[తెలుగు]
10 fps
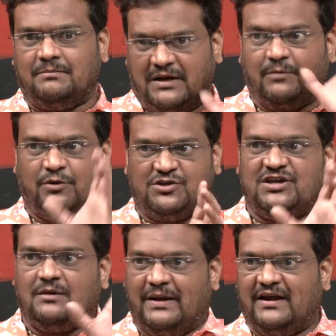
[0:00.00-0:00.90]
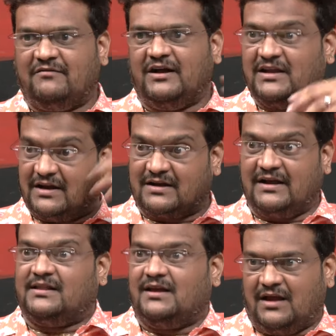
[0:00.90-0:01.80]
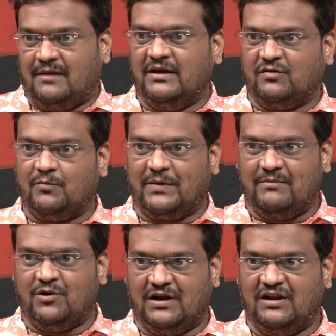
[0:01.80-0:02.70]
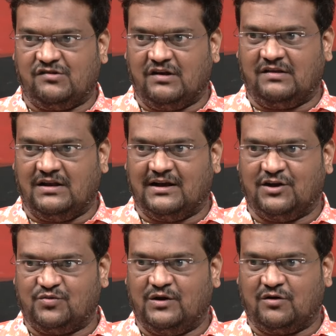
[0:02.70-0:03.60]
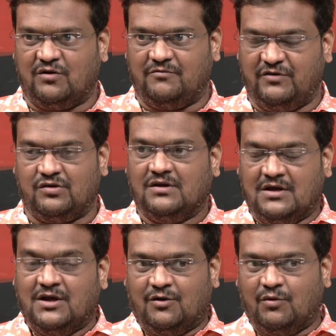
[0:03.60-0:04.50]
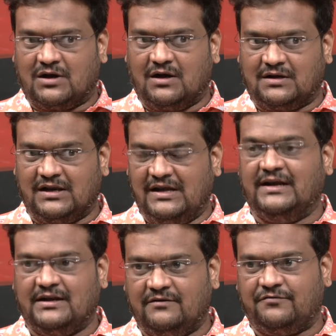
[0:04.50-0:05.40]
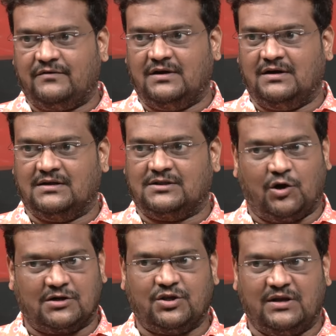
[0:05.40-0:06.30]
మన బుజ్జి భైరవాని ఎట్లయితే ఈ అమెజాన్ ప్రైమ్లో రిలీజ్ చేసి నాగశ్విన్ ఒక ఒక క్రియేటివ్ థాట్తో